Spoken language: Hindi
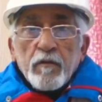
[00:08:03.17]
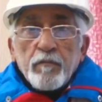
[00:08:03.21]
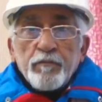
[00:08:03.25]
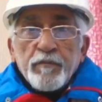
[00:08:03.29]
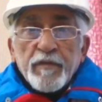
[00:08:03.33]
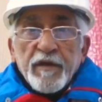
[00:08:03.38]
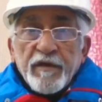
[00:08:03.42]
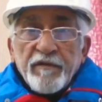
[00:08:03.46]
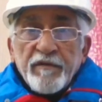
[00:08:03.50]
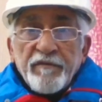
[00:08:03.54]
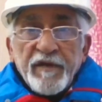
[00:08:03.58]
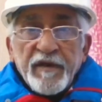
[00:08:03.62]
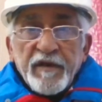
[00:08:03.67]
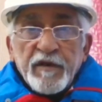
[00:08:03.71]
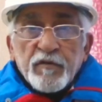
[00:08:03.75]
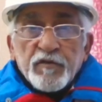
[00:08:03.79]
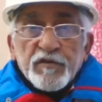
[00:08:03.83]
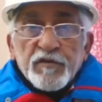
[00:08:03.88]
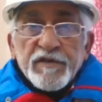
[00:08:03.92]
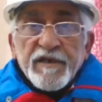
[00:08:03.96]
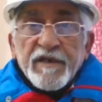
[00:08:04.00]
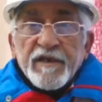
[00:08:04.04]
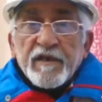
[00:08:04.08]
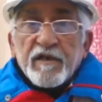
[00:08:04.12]
मेरी
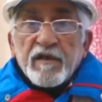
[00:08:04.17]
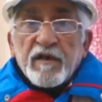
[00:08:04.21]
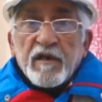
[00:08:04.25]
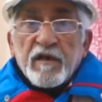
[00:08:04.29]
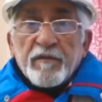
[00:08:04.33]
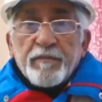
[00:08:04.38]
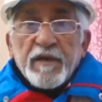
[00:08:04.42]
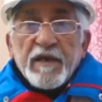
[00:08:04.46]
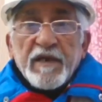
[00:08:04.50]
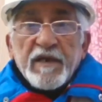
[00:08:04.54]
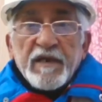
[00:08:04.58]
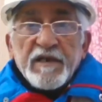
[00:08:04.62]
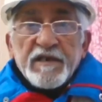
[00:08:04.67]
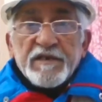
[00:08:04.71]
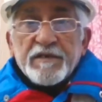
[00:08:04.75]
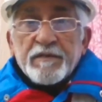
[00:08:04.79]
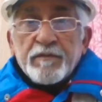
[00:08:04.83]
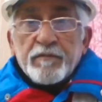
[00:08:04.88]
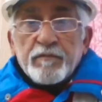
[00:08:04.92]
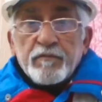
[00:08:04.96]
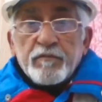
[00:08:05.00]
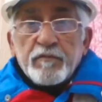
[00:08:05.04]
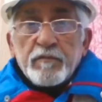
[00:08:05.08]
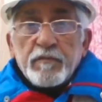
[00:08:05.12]
वीडियोस देखना
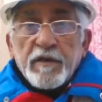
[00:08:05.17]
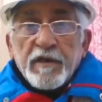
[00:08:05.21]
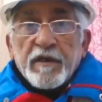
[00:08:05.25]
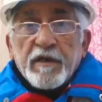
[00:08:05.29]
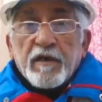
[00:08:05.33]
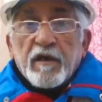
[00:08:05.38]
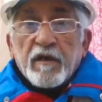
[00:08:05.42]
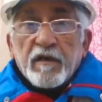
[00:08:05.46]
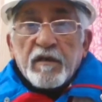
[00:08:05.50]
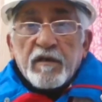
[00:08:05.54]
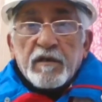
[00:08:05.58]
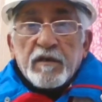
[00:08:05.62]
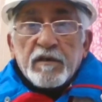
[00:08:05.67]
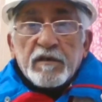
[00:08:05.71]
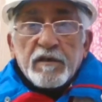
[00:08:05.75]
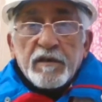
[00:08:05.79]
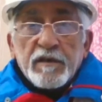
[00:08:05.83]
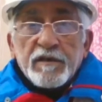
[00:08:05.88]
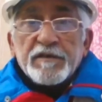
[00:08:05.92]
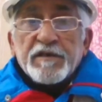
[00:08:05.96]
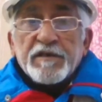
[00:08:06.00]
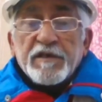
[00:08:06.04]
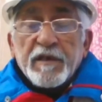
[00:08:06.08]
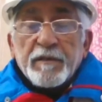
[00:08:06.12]
प्लेलिस्ट निकालना
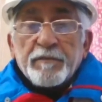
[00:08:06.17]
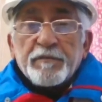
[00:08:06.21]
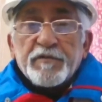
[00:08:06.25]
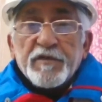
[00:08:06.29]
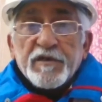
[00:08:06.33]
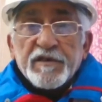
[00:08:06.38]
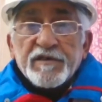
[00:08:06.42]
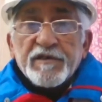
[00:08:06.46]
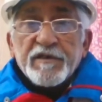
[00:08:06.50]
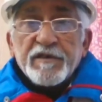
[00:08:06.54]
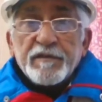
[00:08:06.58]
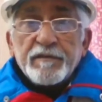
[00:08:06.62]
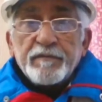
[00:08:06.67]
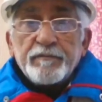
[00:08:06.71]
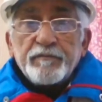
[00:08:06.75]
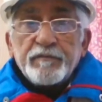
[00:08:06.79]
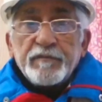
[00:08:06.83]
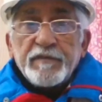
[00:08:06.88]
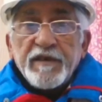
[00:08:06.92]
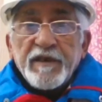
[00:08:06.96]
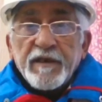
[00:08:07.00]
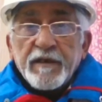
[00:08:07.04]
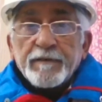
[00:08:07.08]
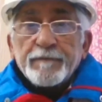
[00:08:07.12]
डिस्क्रिप्शन से
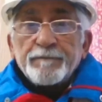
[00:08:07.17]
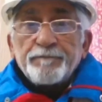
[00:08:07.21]
ठीक